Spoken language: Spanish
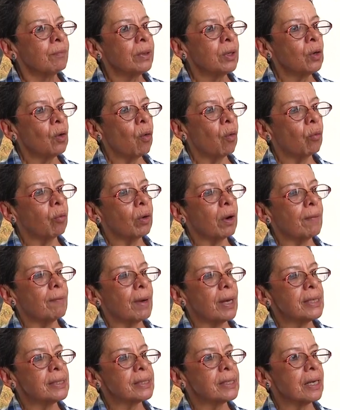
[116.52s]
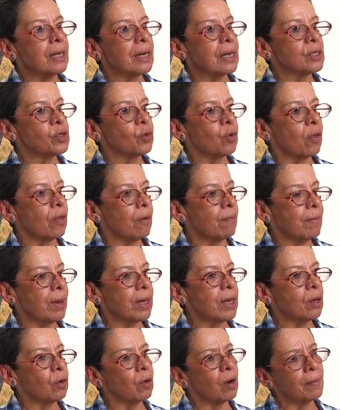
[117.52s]
Vino una maestra de la Ciudad de
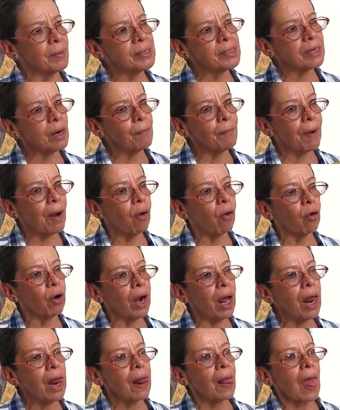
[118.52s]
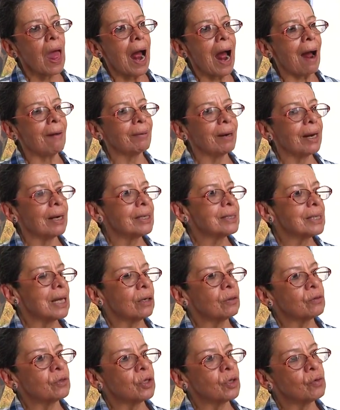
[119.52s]
México, la maestra Paola, a hablarles a
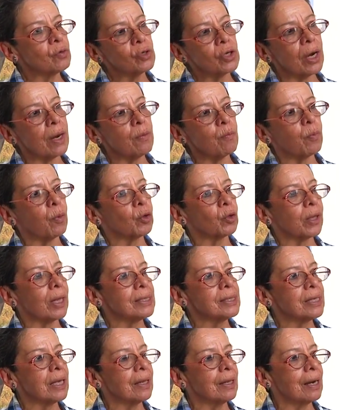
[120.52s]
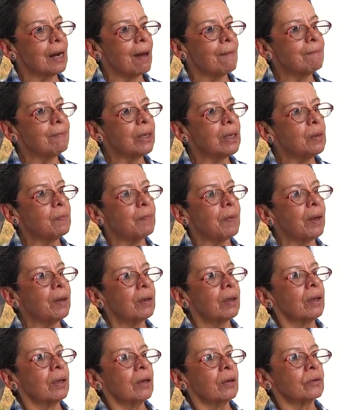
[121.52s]
los niños de la importancia de la milpa,
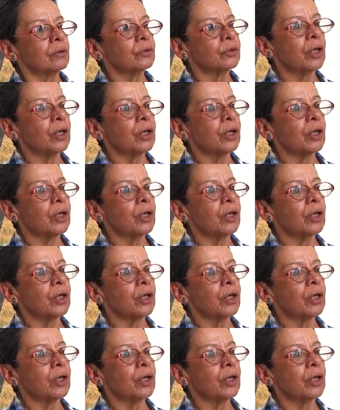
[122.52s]
o